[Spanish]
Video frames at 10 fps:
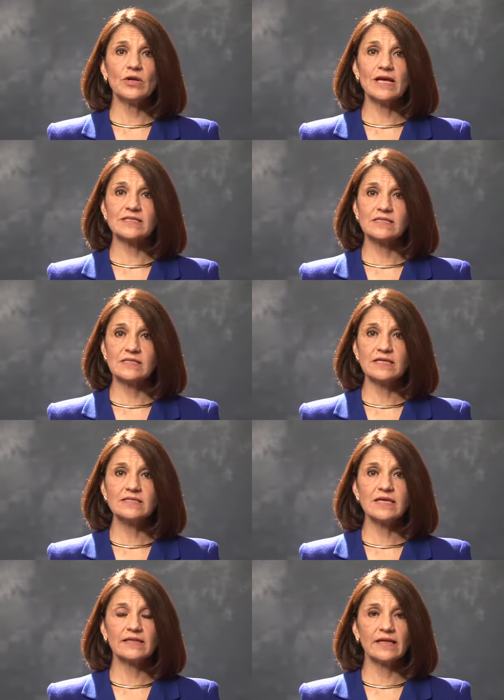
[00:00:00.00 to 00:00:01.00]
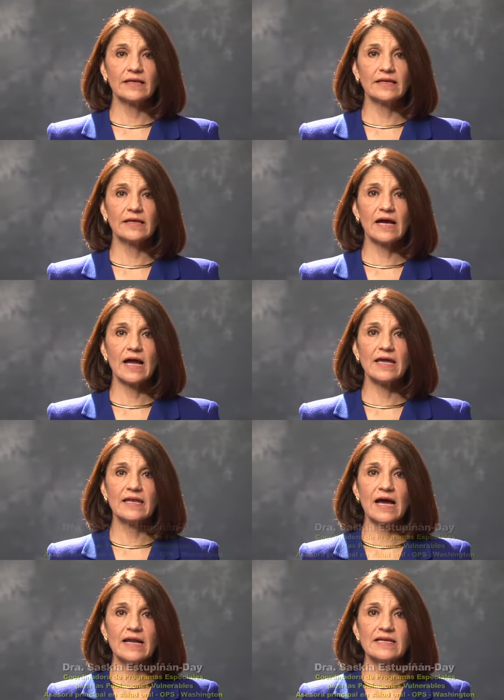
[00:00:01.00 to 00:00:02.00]
la asistencia técnica
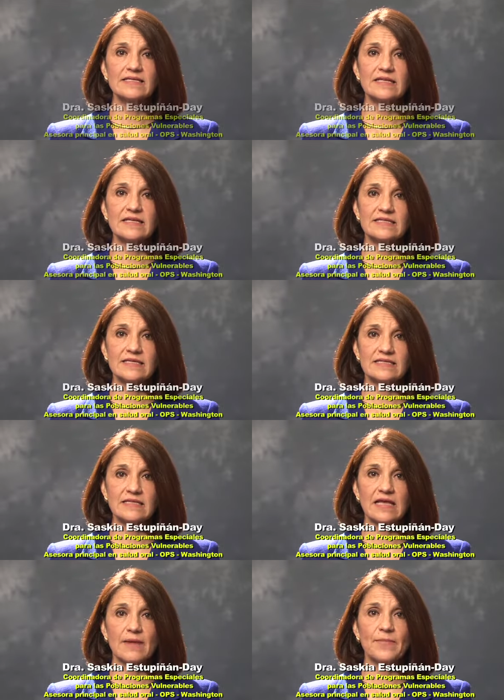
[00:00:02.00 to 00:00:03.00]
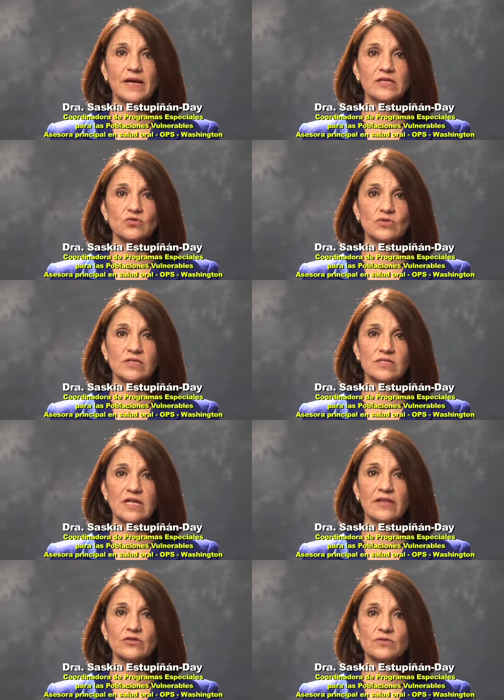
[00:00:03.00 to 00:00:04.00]
en áreas de necesidad para sus
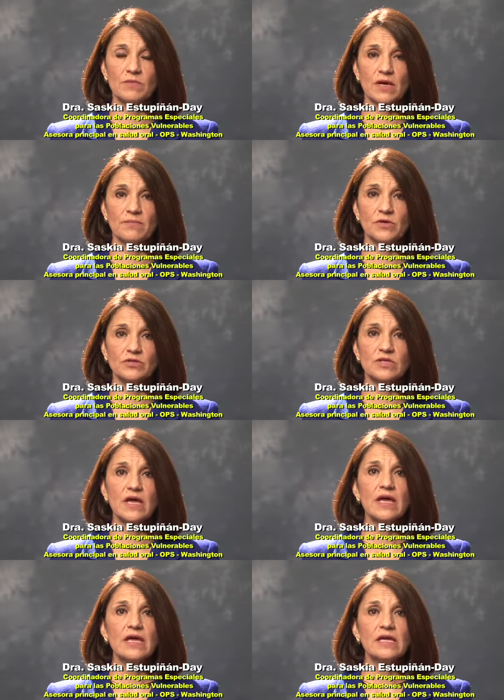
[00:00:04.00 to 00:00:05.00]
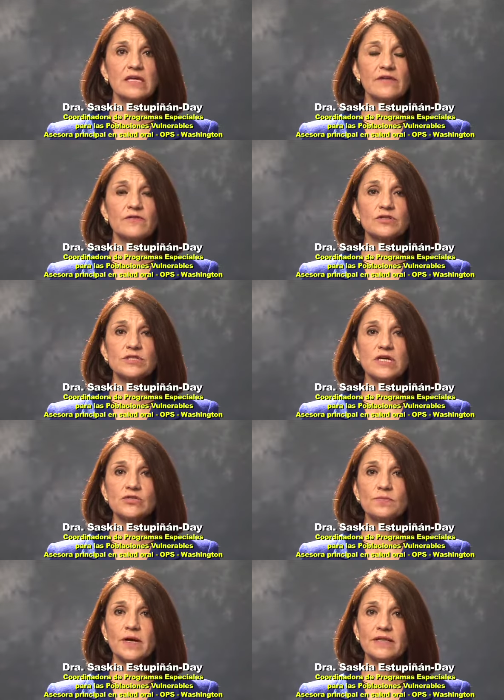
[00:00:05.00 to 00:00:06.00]
Estados miembros y reforzar
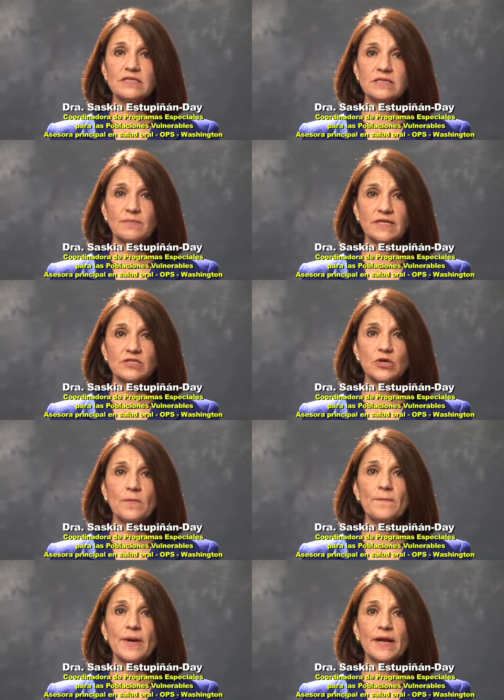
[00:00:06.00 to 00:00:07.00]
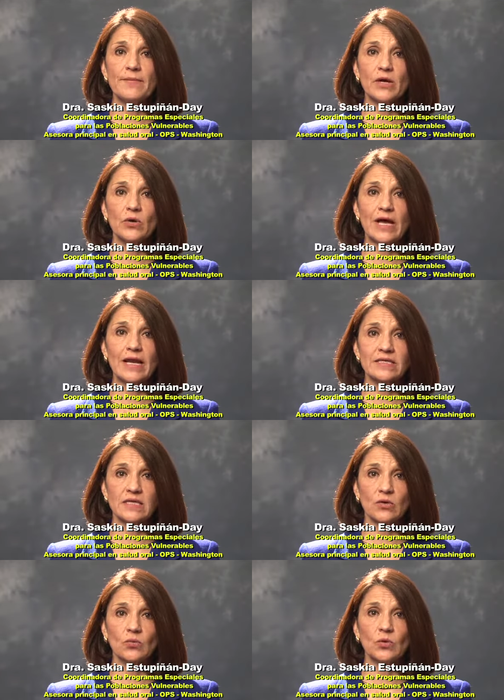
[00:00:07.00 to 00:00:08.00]
su participación para mejorar la
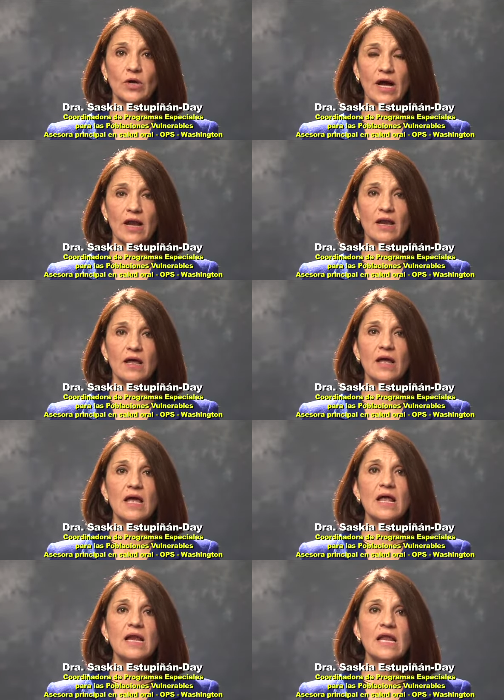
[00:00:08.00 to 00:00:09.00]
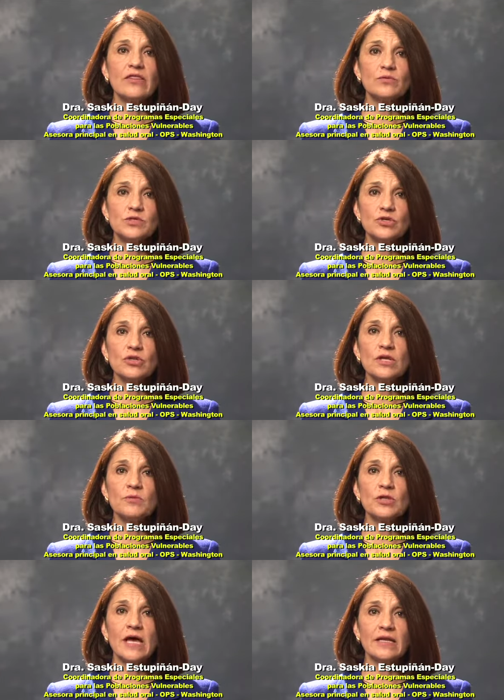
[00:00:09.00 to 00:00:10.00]
salud bucal. La adopción de
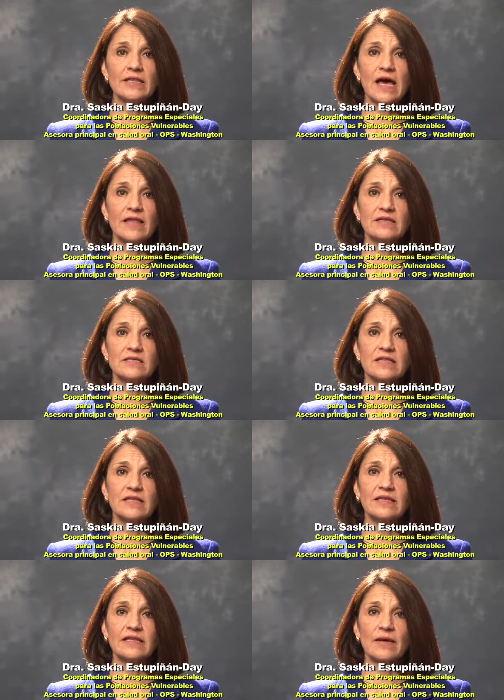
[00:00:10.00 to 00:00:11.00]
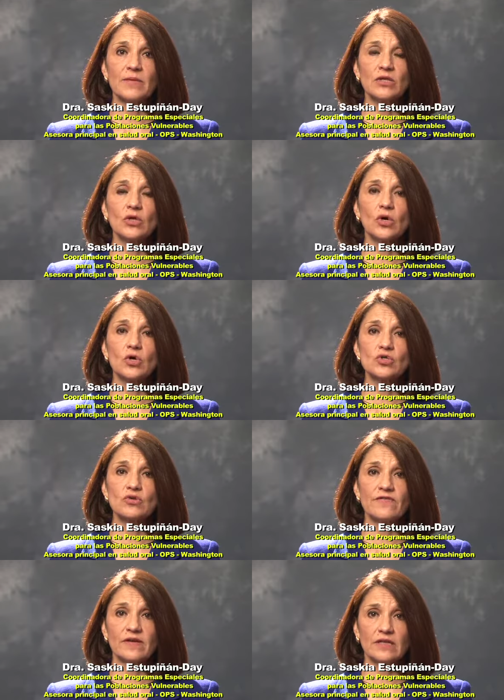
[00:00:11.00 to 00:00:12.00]
modalidades de tratamiento
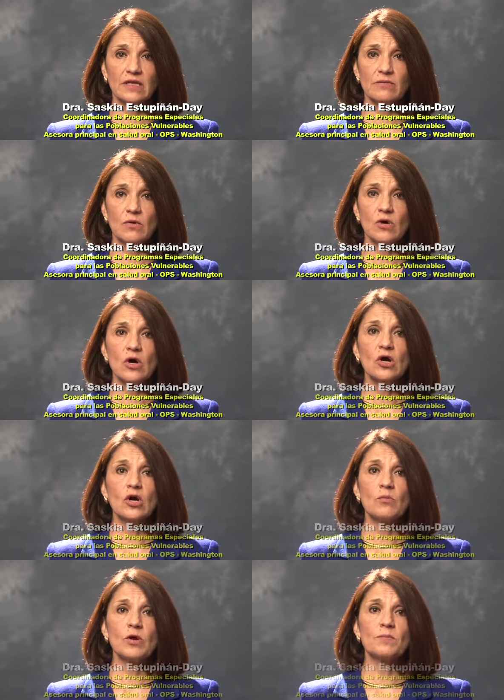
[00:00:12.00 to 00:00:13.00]
costo efectivo, como el